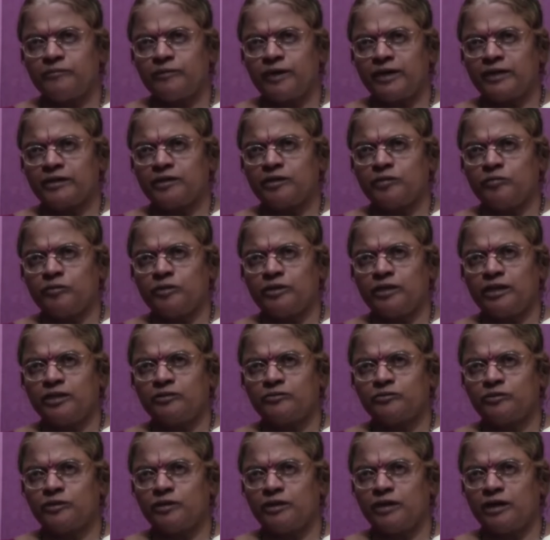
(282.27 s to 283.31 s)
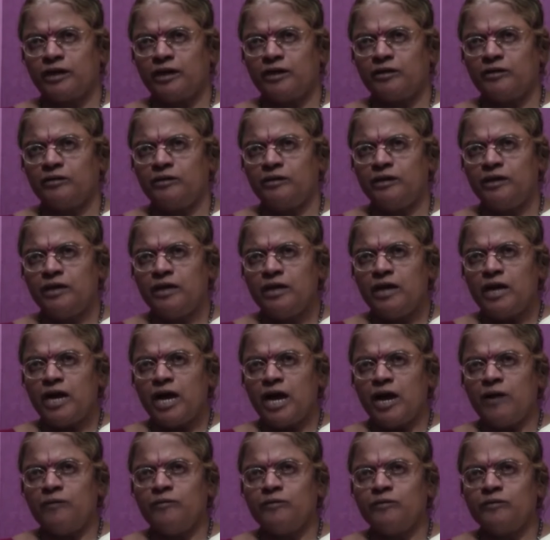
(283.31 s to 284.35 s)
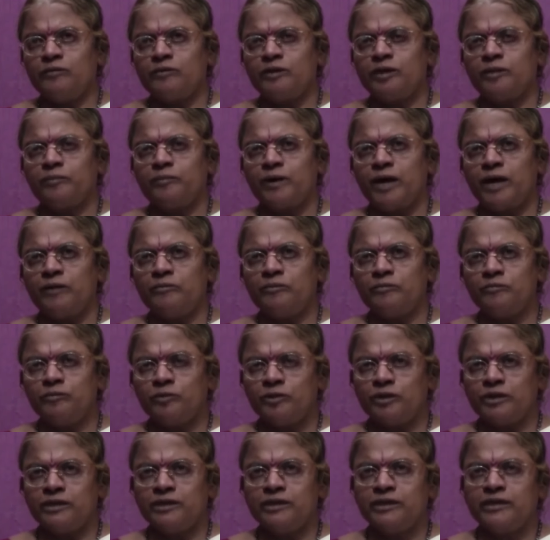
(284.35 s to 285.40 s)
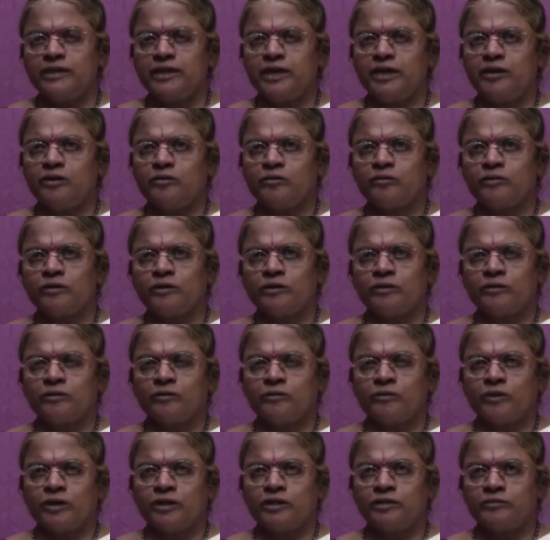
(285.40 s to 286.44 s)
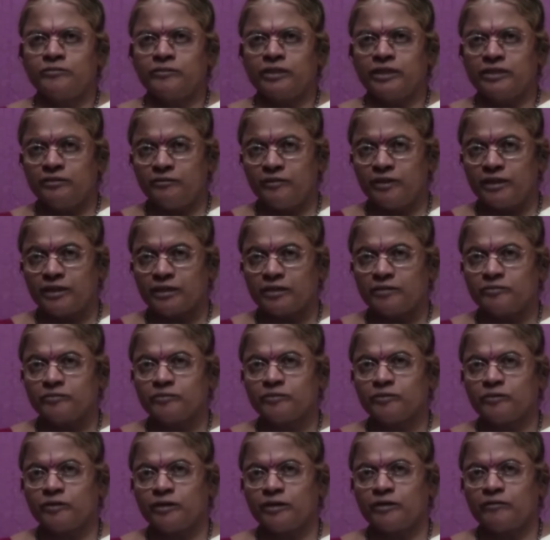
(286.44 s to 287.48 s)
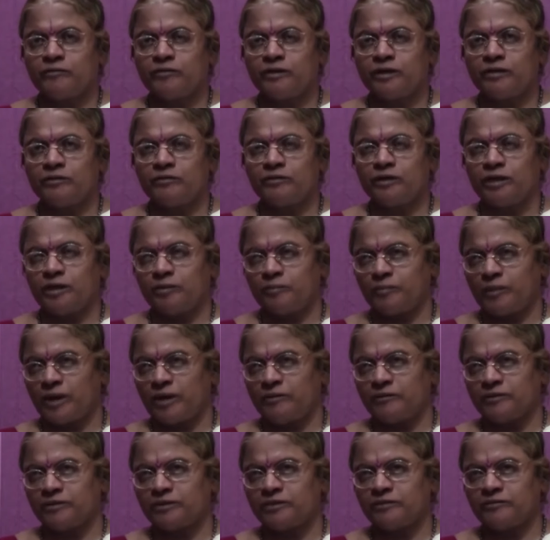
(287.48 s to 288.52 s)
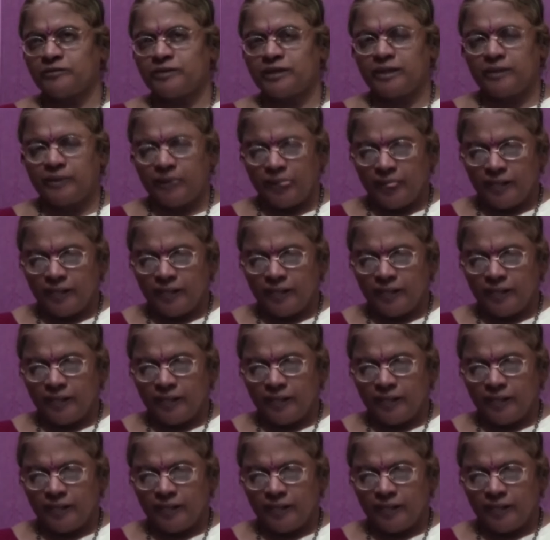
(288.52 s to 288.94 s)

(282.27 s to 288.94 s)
வணக்கம் முதல்ல சொல்கிறாங்களோ அவங்களுடைய பாவம் உடனடியாக குறையும் எதிர் வணக்கம் சொல்கிறவங்களுடைய பாவத்தை விட